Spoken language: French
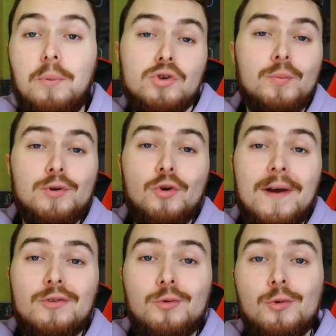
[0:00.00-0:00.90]
Bonjour bonjour
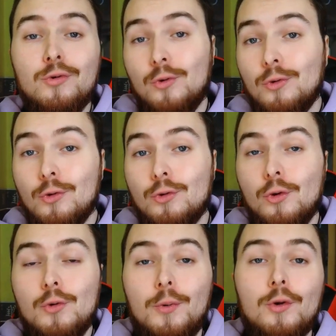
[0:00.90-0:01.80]
à tous, on se retrouve
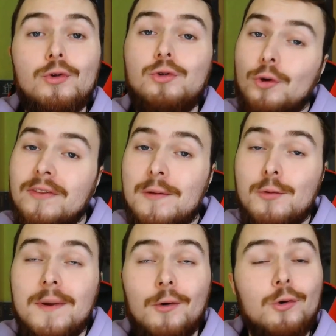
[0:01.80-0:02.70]
aujourd'hui pour le deuxième
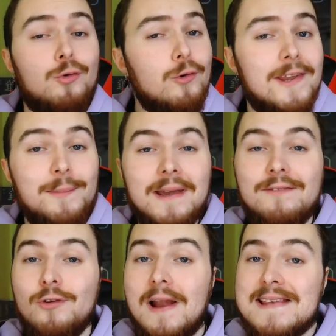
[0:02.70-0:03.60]
numéro du
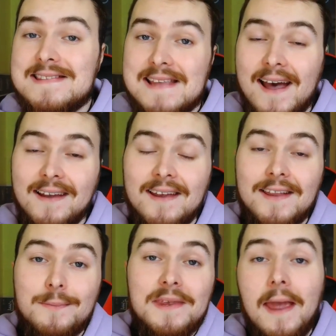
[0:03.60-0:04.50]
débrief de la Star
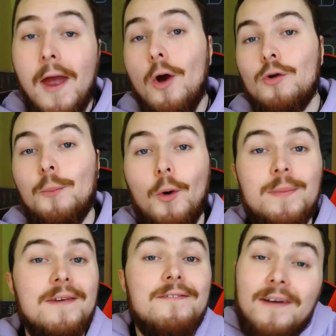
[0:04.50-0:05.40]
Academy, le
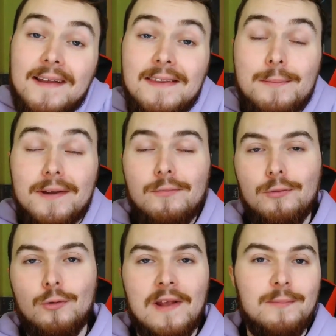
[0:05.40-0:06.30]
premier vrai débrief
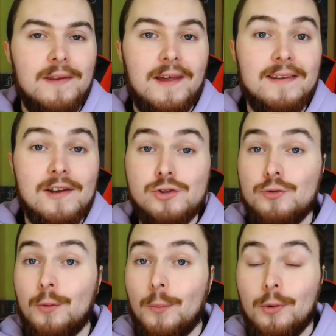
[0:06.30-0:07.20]
puisque la semaine dernière je
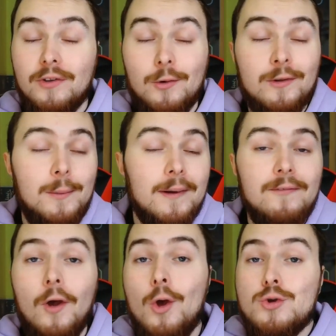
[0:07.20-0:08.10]
vous proposais le
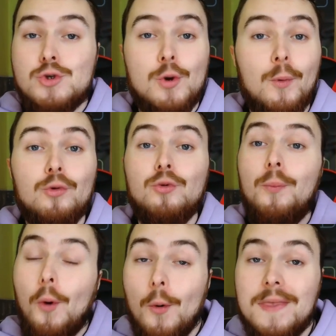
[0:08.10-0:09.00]
débrief seulement du
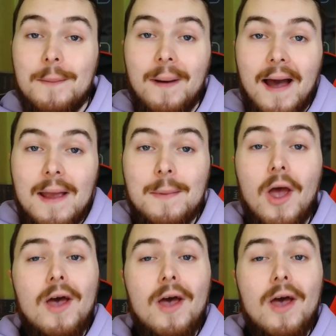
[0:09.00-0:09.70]
premier prime.